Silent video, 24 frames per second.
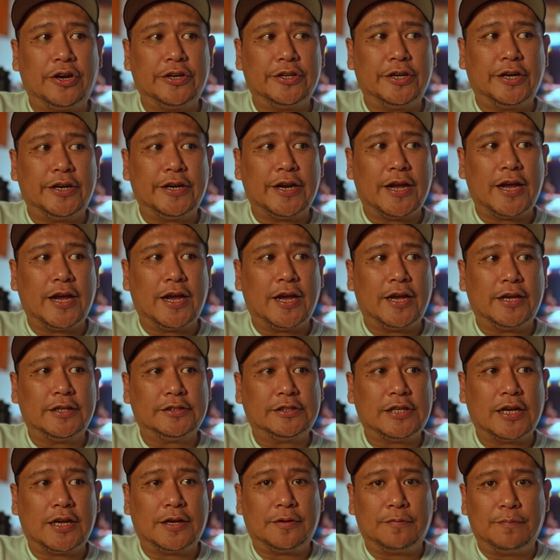order na
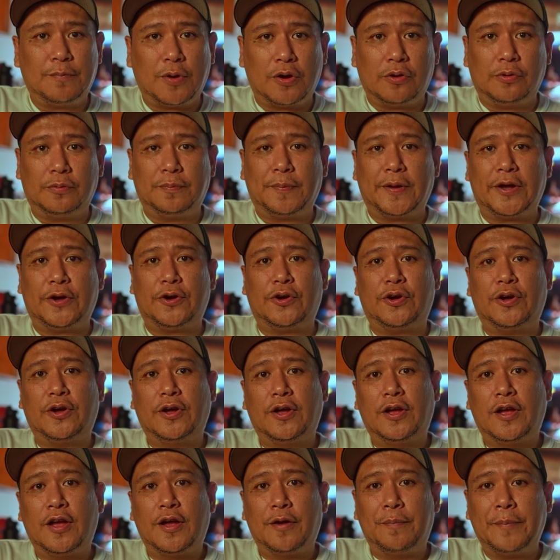isang bowl po,
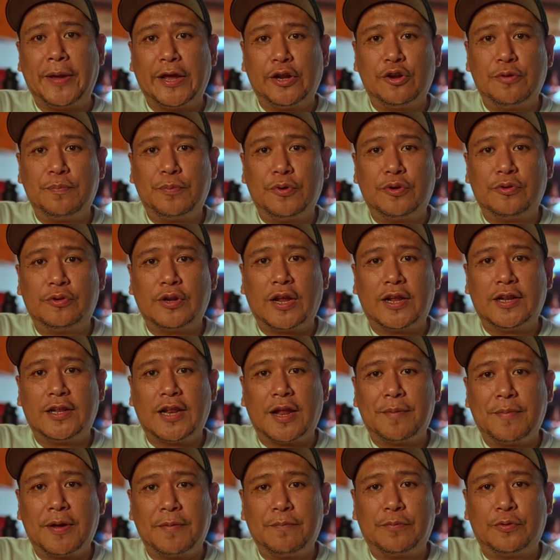meron pong
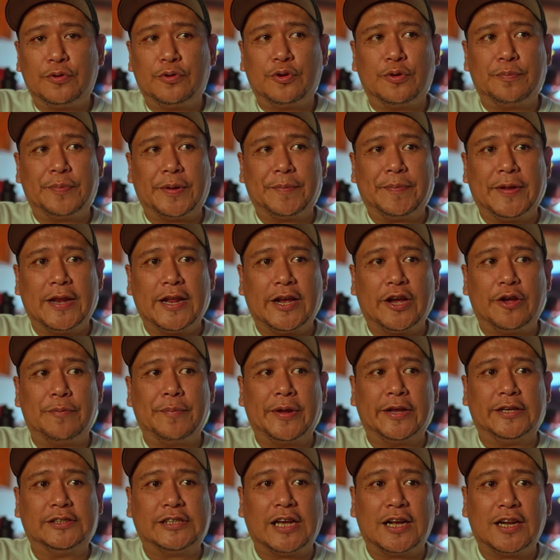laman po nung pipili kayo.
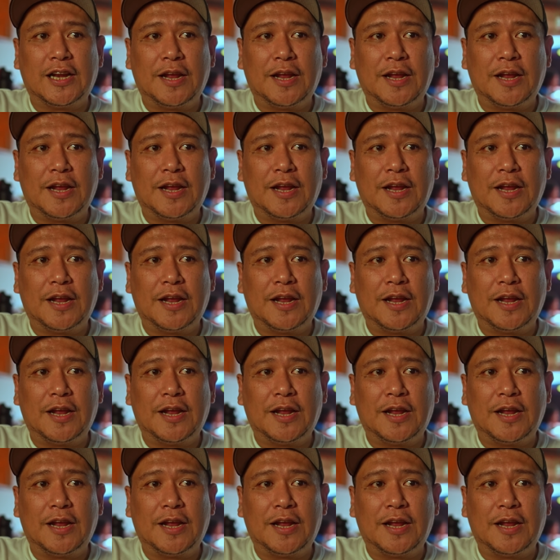May isang